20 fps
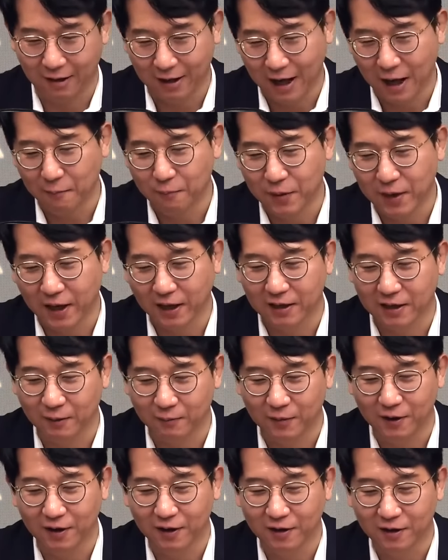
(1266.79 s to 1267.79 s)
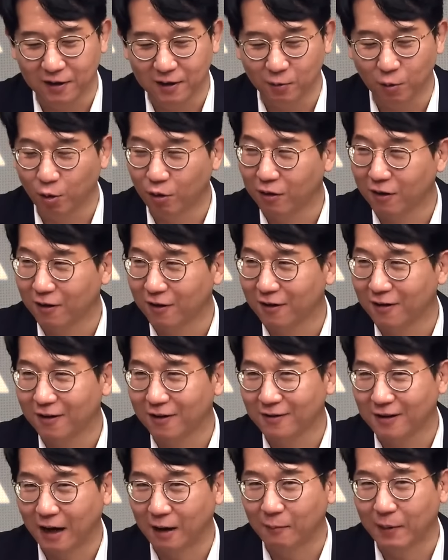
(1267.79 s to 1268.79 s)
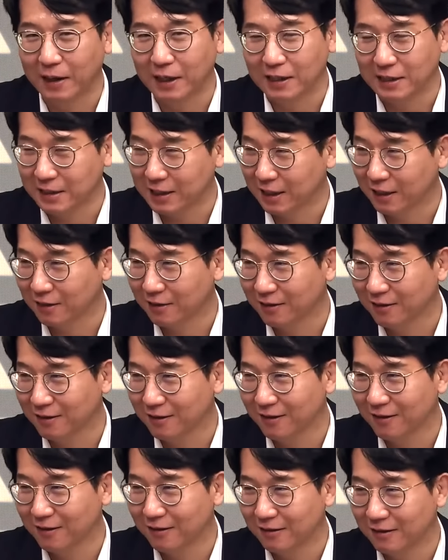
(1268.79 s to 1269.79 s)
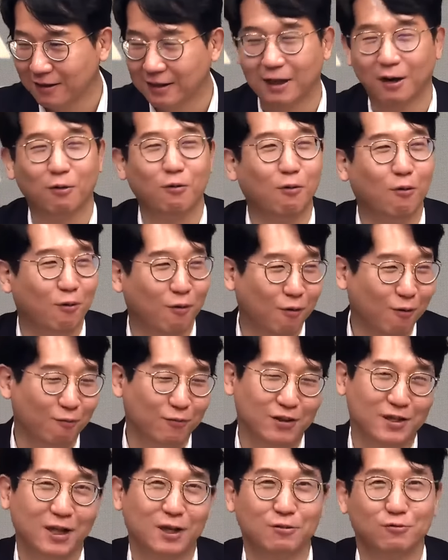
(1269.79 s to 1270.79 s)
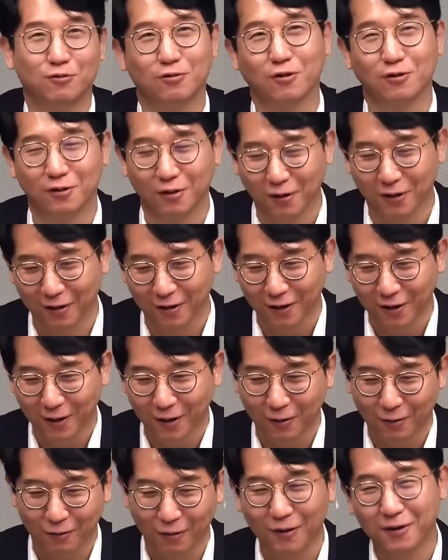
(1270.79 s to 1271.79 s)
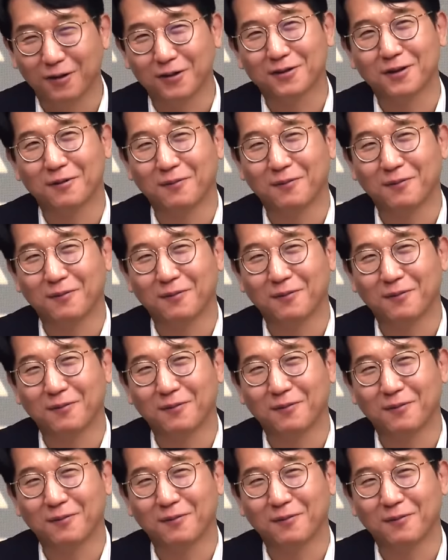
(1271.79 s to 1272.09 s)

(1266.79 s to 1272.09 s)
해피한님 금요일 낭만의 시간. 이라고 문자를 주셨어요. 오늘 여기서